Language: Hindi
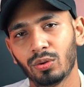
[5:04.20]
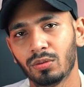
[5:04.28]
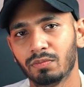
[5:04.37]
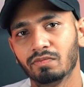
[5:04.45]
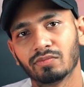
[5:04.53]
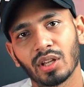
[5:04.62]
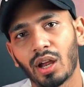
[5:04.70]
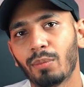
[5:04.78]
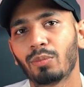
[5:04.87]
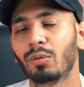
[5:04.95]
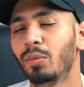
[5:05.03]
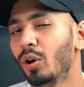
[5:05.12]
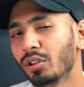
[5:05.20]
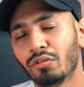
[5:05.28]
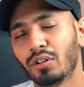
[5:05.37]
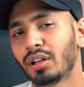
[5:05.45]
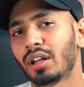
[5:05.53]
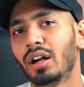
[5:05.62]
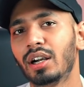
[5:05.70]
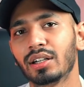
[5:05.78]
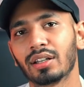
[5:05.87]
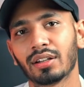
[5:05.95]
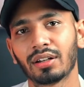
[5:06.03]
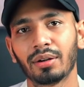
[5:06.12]
तो आपको बहुत वर्क
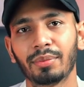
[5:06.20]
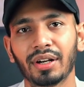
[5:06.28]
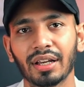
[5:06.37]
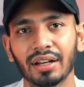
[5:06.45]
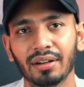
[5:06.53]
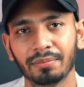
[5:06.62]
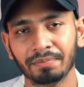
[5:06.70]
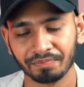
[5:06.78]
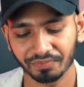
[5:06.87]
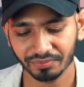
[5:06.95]
हार्ड करना पड़ेगा